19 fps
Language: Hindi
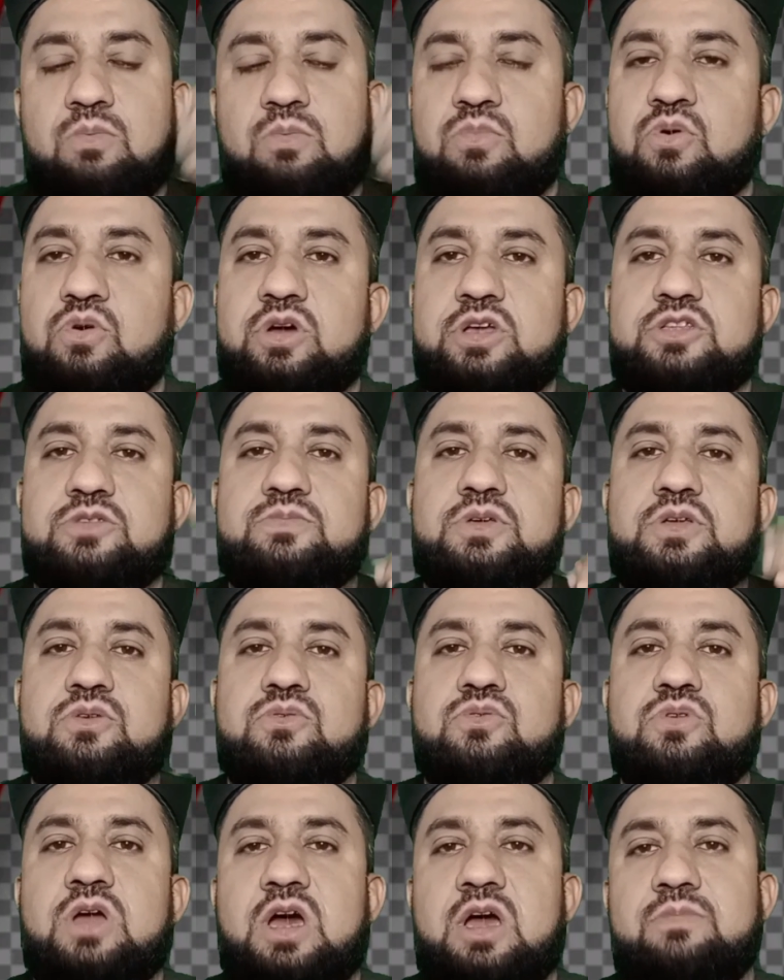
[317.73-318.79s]
बोगस भी
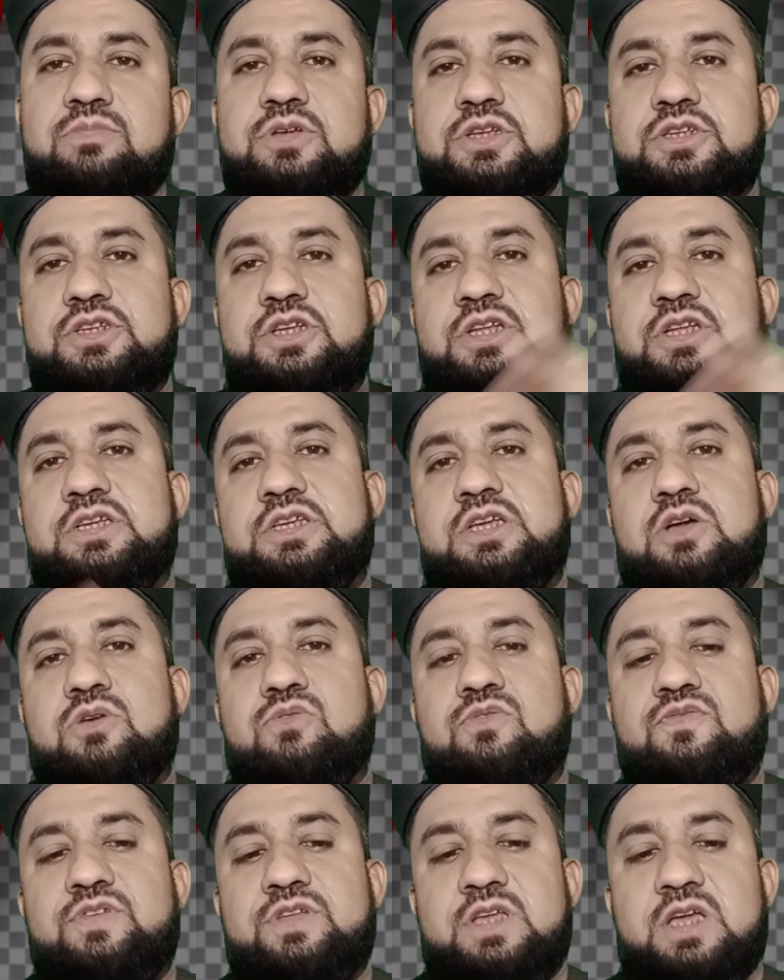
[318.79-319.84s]
गुना भी शिरकिया
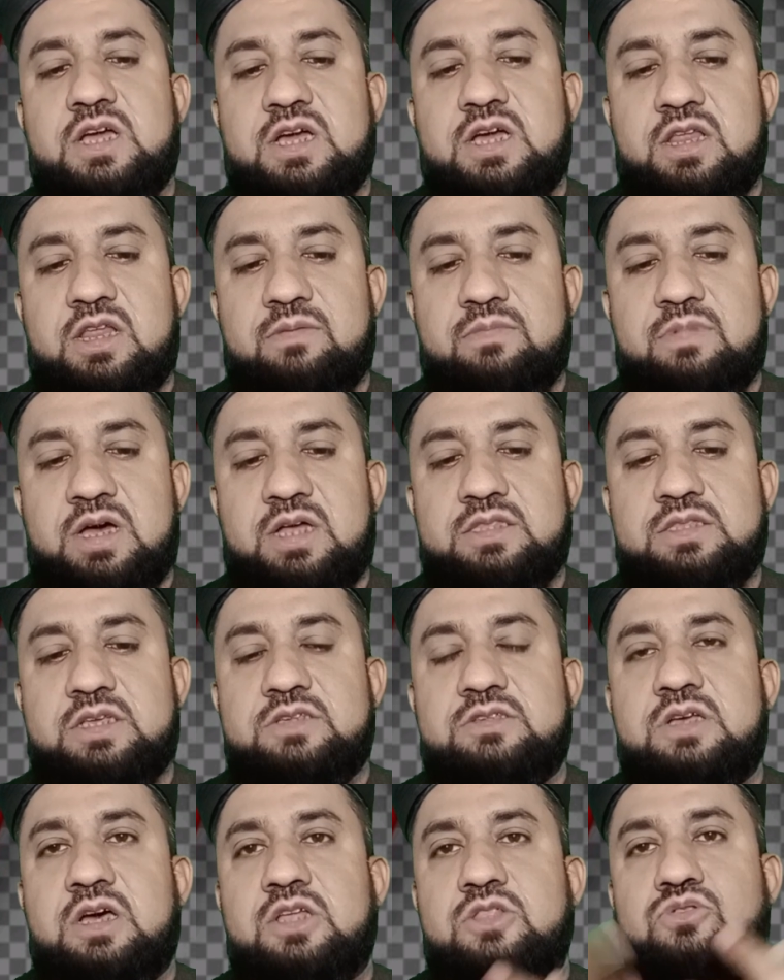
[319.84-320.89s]
कुफरिया करेमात के
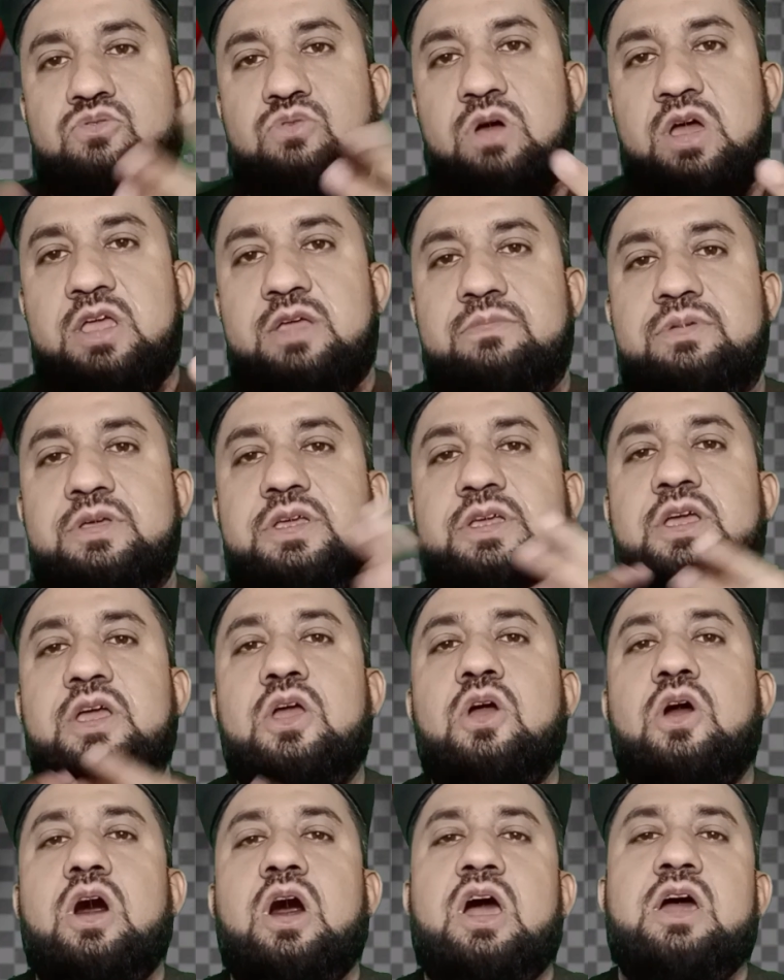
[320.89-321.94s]
साथ दुआएं भी
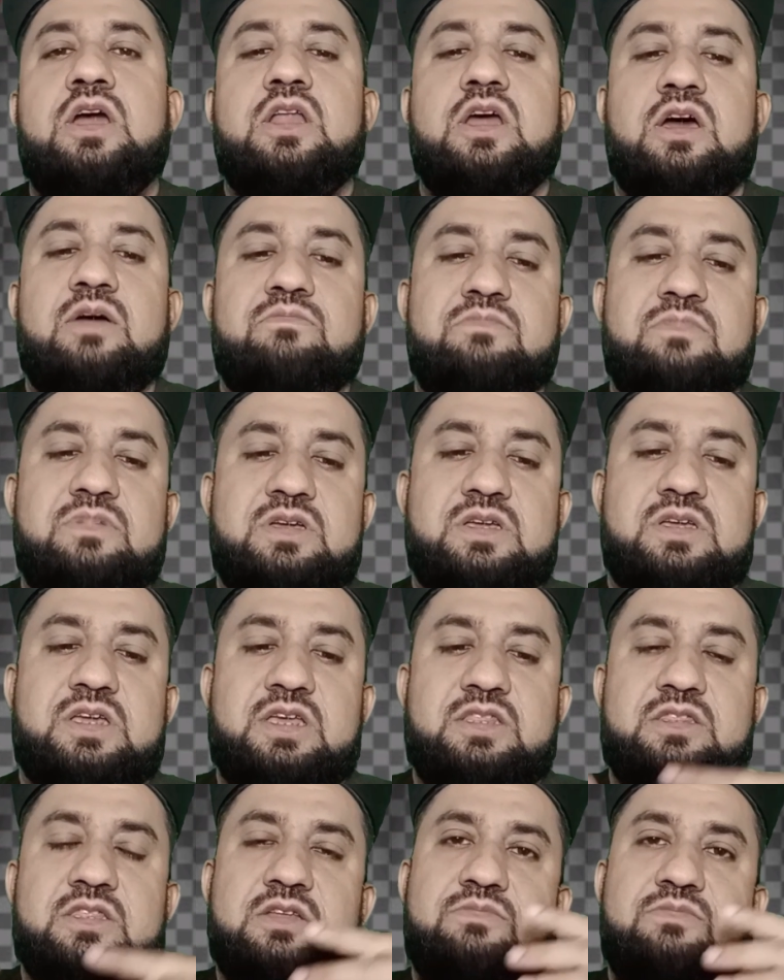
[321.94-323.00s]
हराम के
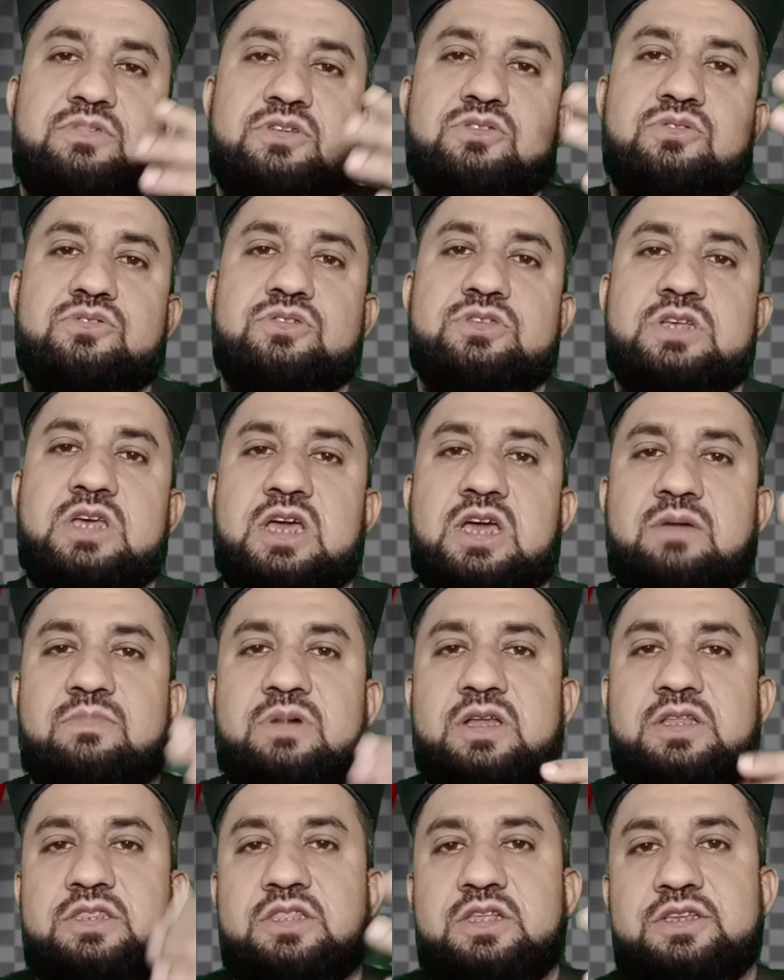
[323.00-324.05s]
अंदर भी जो उनसे
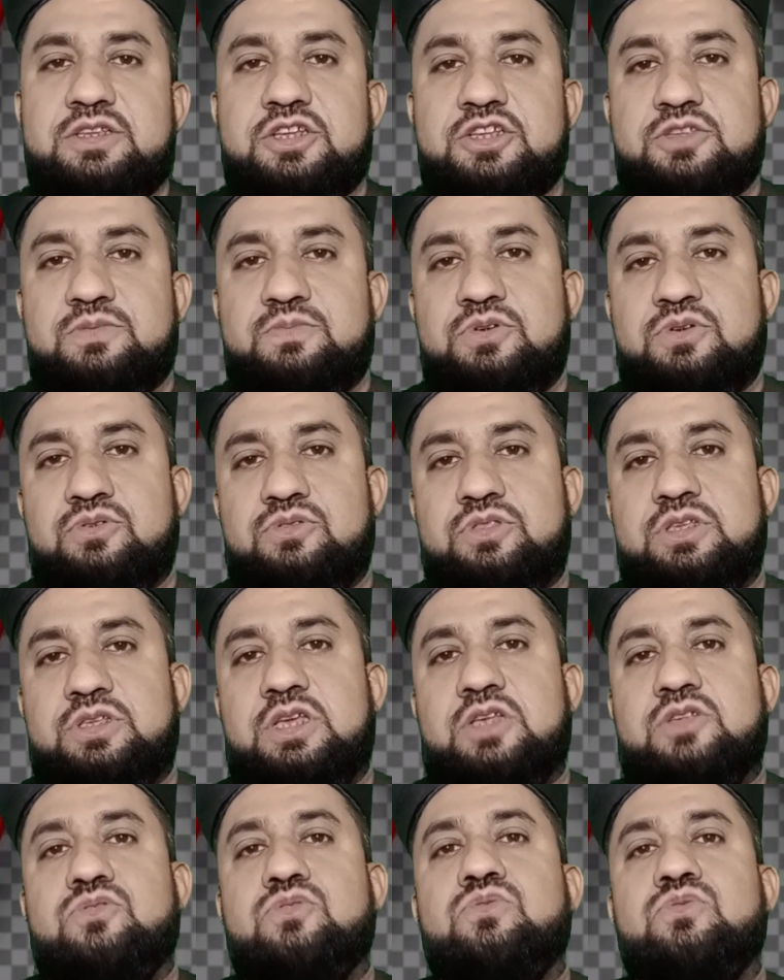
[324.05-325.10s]
हमारी दिलचस्पी होती
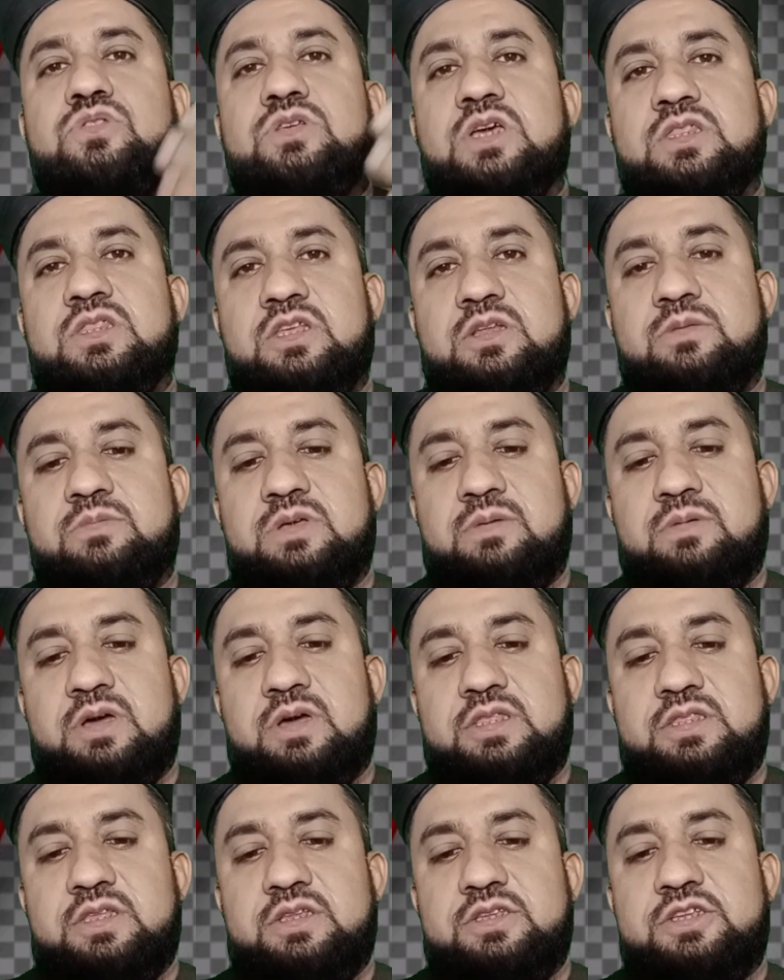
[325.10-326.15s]
है सूद के अंदर भी
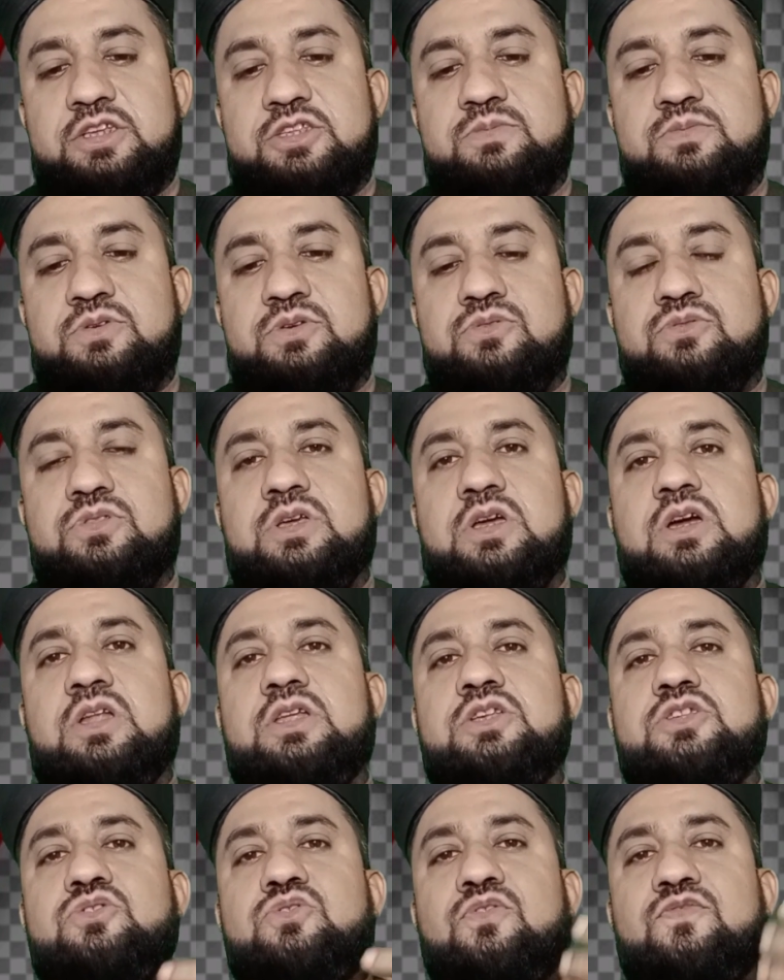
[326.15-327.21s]
हमारी दिलचस्पी होती है
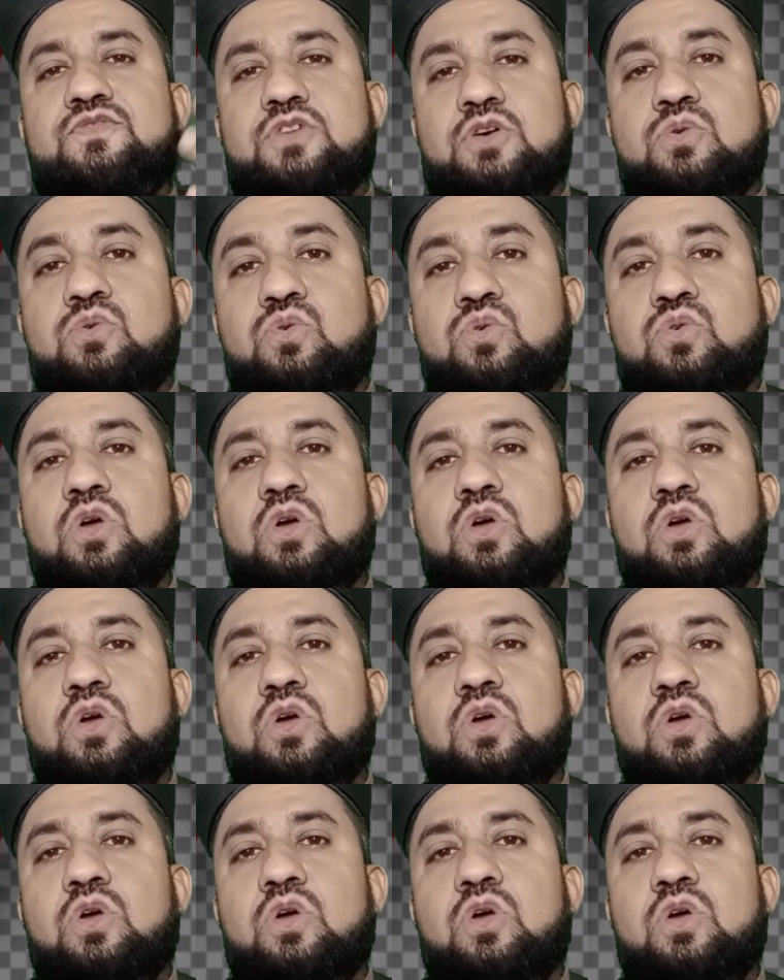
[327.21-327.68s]
गलीस गुफ्तु